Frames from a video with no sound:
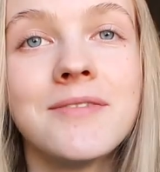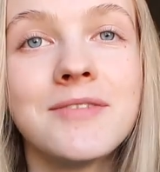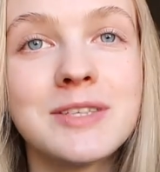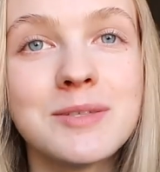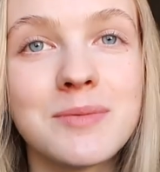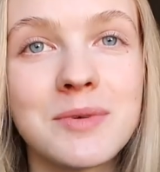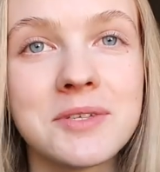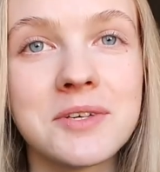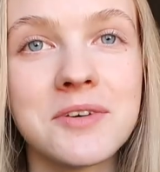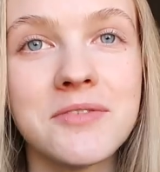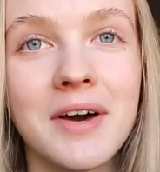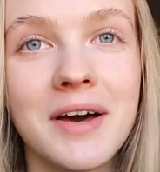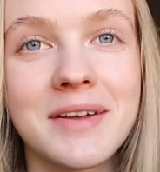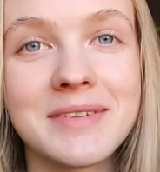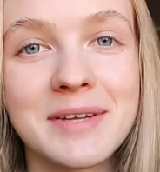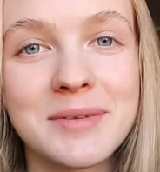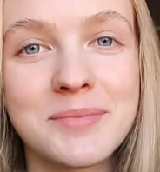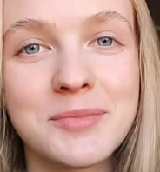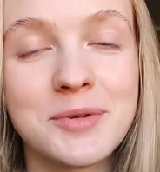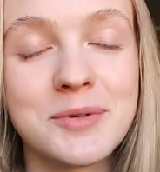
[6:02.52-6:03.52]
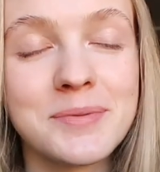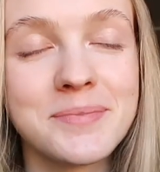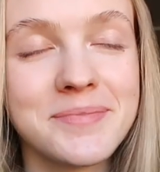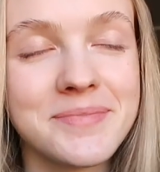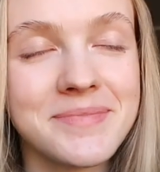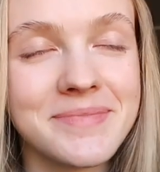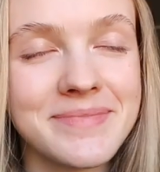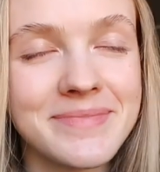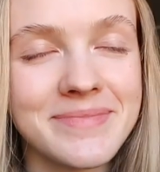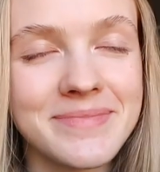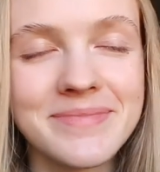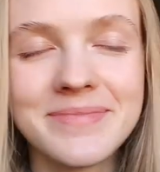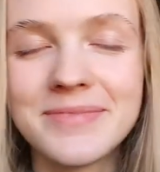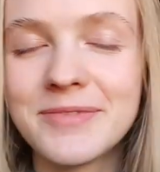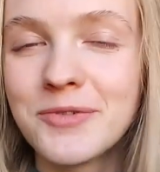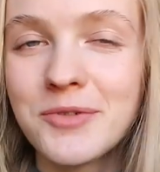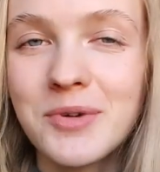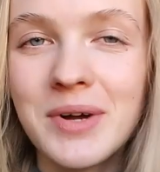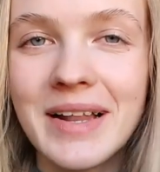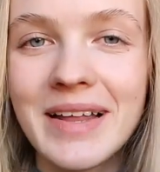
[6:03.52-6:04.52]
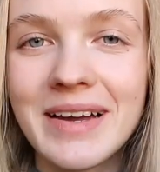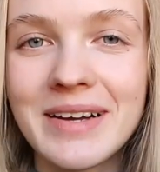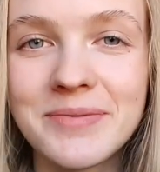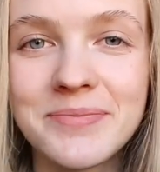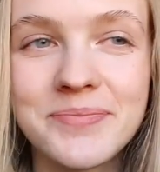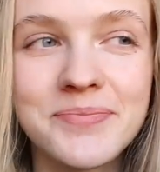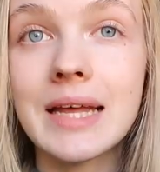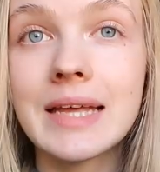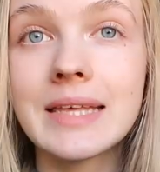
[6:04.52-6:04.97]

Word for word: więc maskowała ten ból. Voila!